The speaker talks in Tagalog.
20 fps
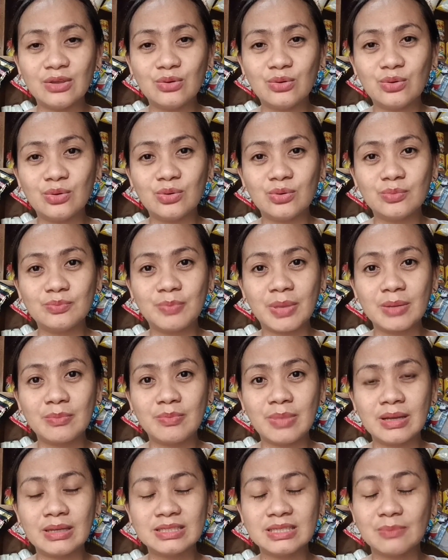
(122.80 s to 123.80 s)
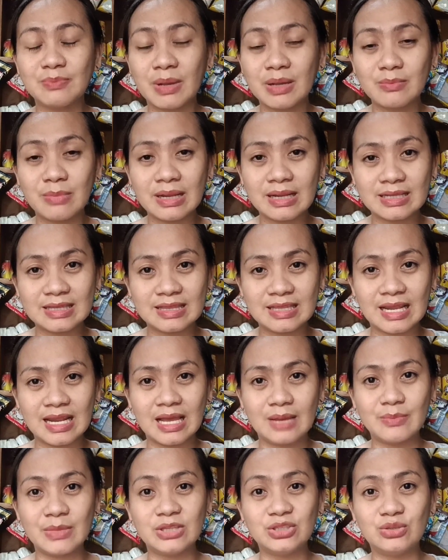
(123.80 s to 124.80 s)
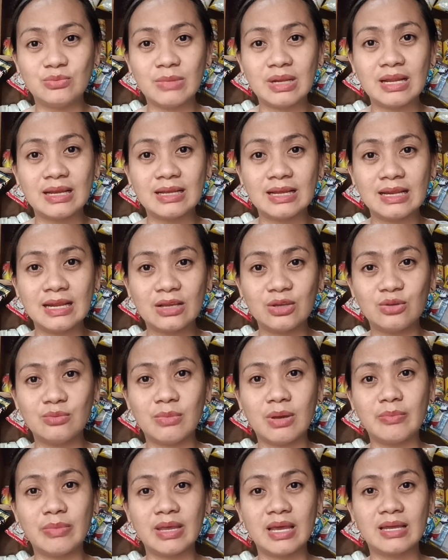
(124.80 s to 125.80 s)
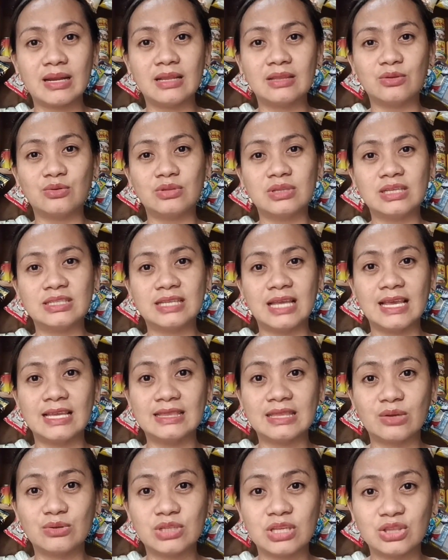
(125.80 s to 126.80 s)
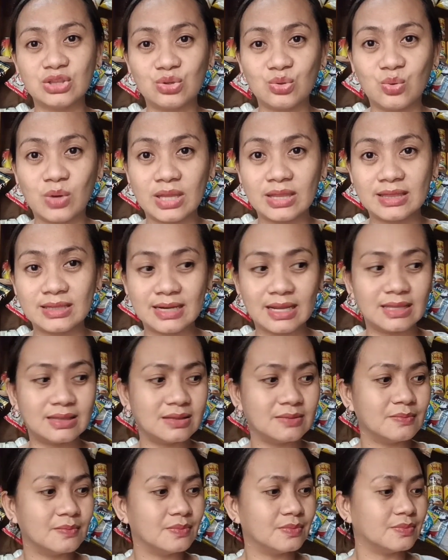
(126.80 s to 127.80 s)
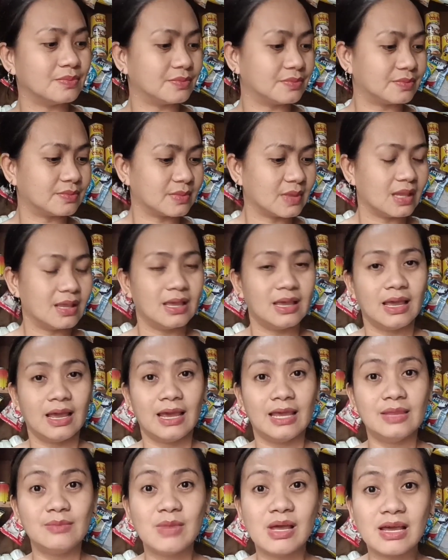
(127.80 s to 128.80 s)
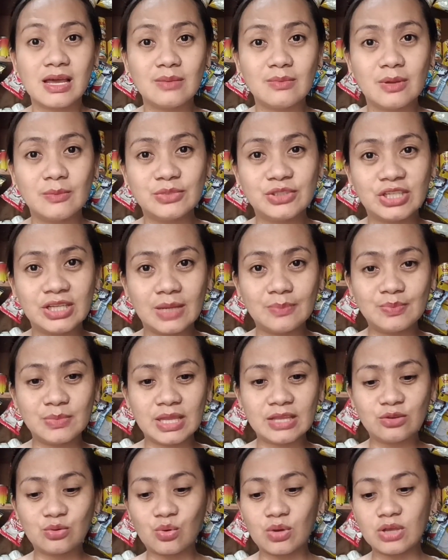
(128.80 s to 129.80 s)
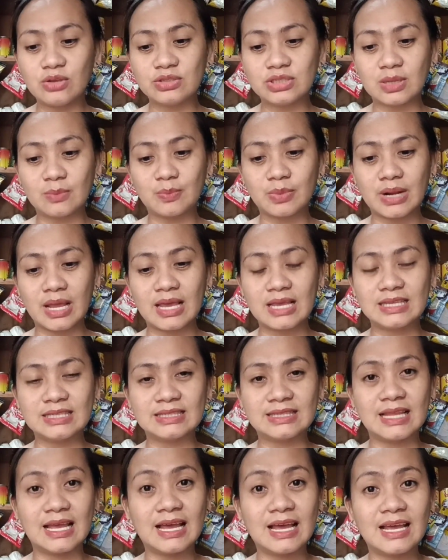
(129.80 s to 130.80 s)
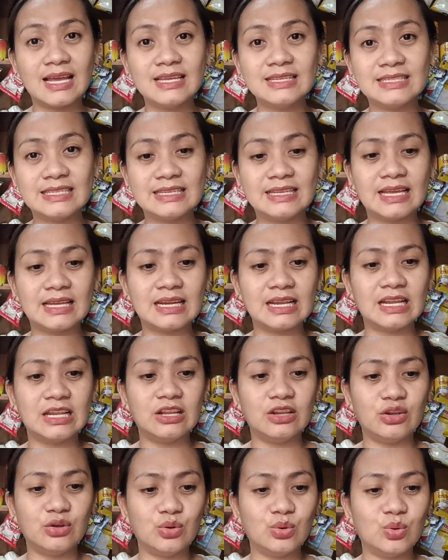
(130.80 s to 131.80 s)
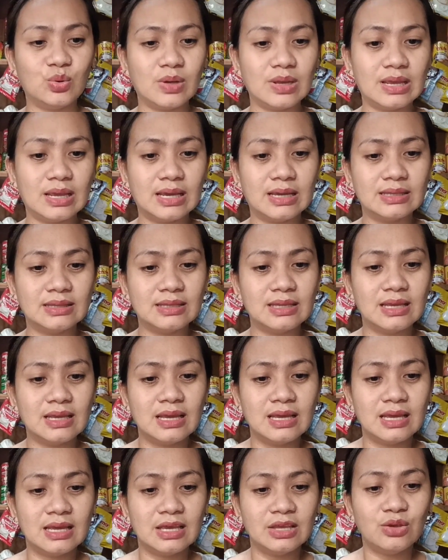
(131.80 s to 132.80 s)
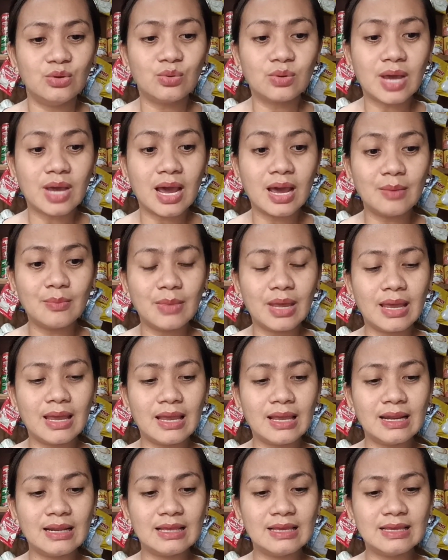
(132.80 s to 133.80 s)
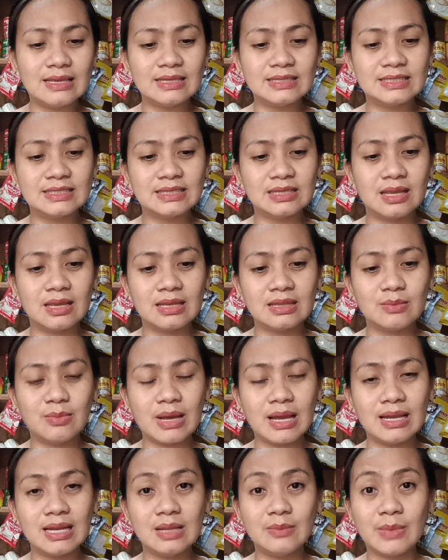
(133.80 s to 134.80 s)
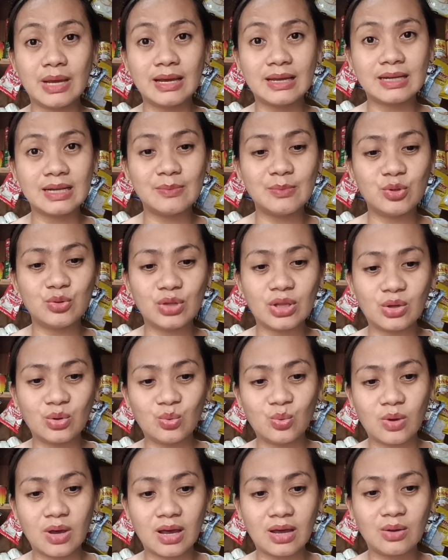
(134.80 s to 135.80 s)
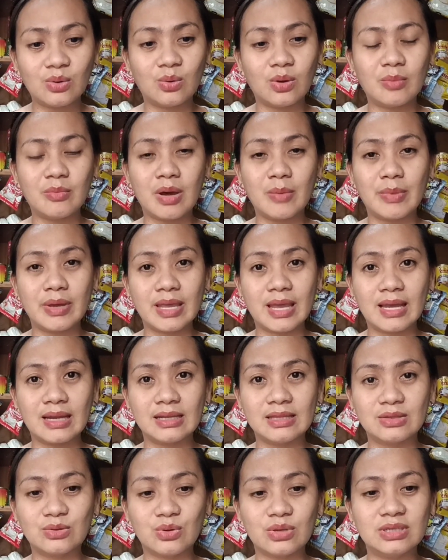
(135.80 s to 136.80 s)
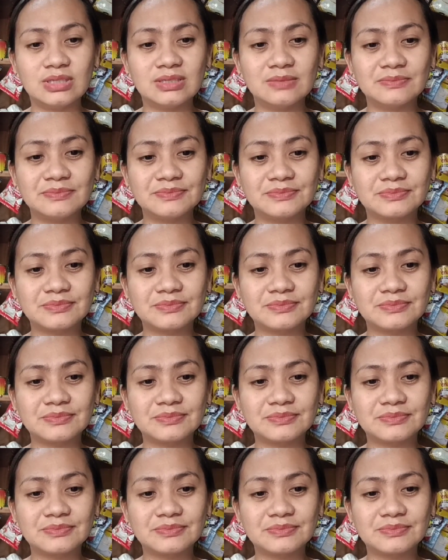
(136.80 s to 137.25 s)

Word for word: yung pagba sa pagbalik nila, medyo malaki-laki yung babayaran ko, na sa 8,200. Ayan mga kamamshi, update ko kayo sa price ng sigarilyo. Ayan. Yung camel is, di ba, limang rim yung nakuha ko. Ang babayaran ko is